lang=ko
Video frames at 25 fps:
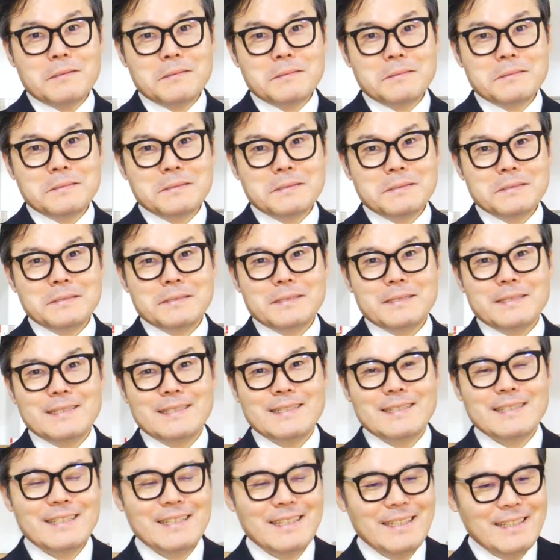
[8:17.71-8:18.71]

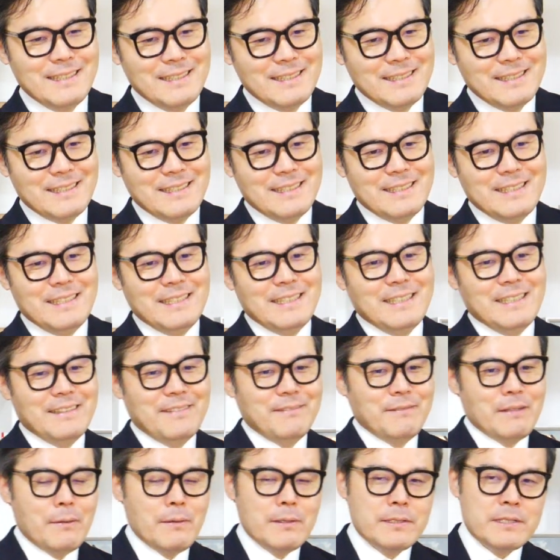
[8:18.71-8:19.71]

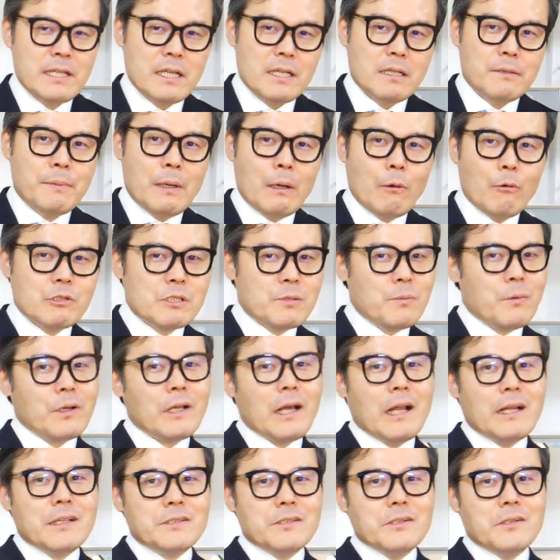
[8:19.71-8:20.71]
네. 매매 차익은
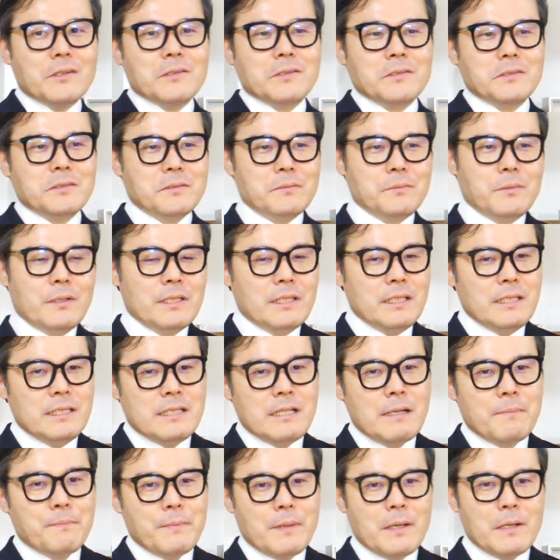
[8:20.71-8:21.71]
150억이 아니죠. 뭐
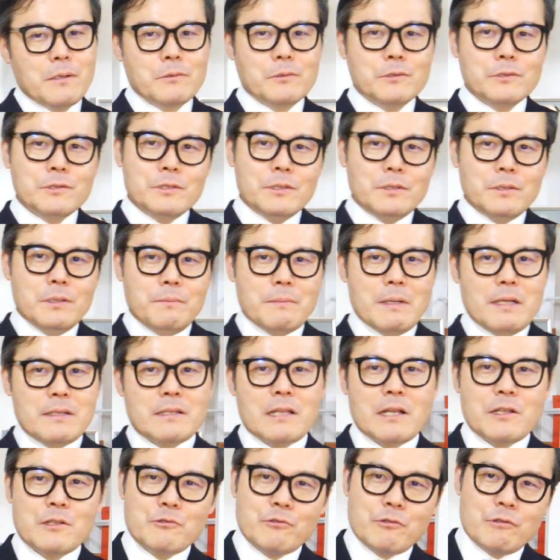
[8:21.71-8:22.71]
이자 빼고
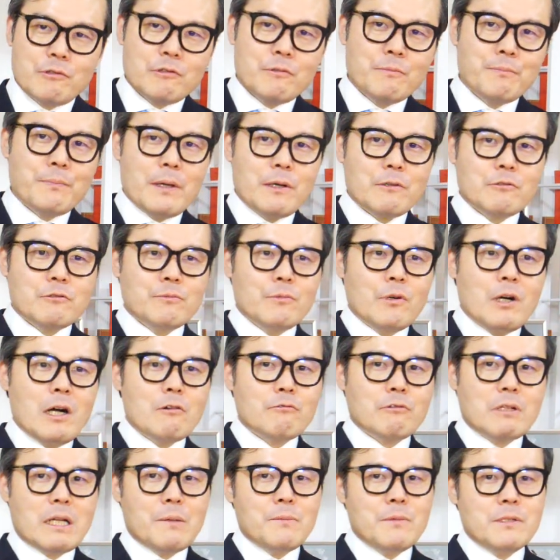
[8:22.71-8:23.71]
매태 출금 빼고 뭐
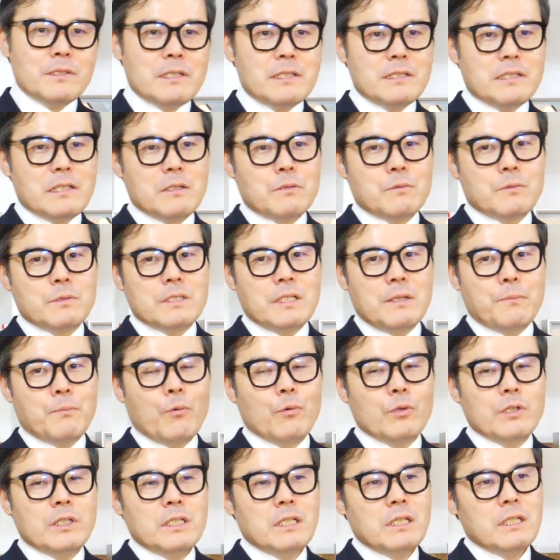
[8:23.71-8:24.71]
하고 나면 실제 이제
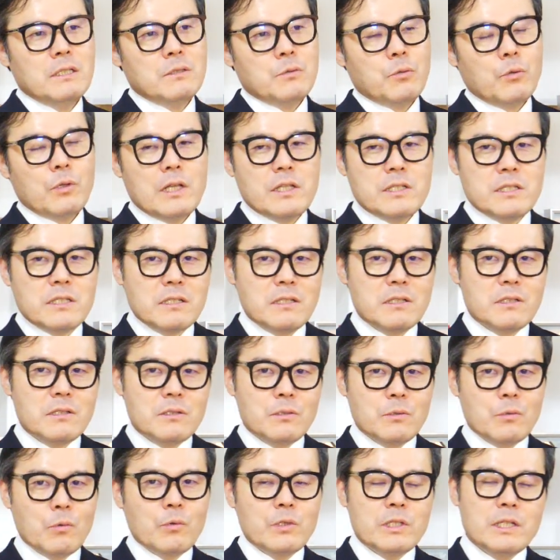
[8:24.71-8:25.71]
본인이 손에
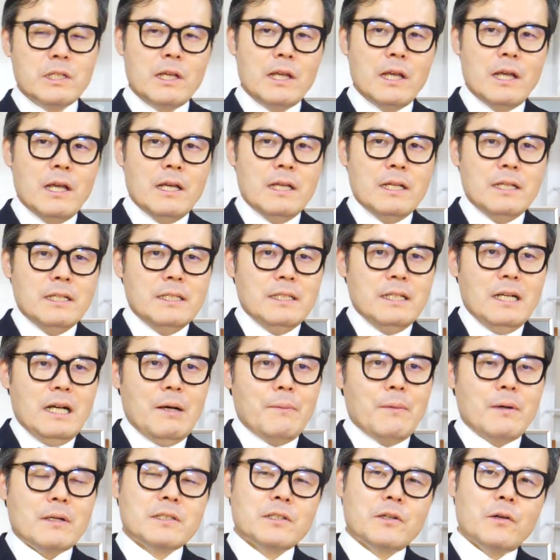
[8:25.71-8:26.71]
쥔 돈이
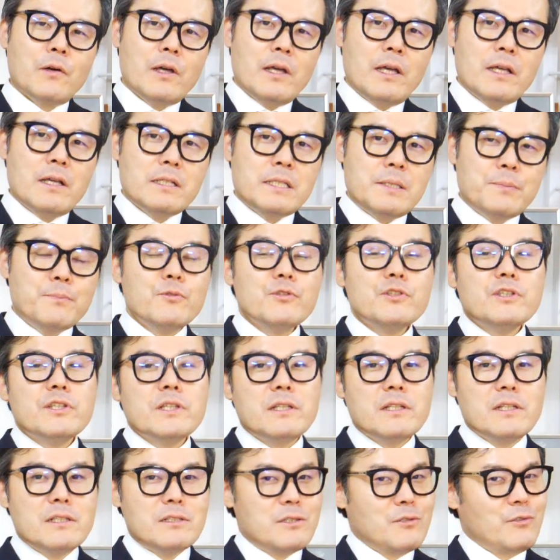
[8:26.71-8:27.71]
막그거에
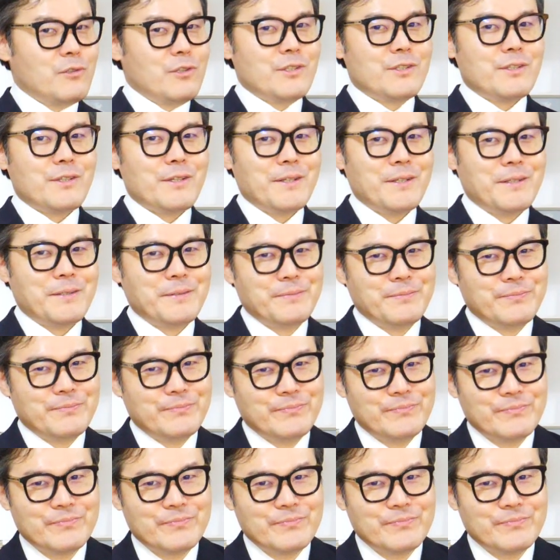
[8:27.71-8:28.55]
10분지일 수도 있어요.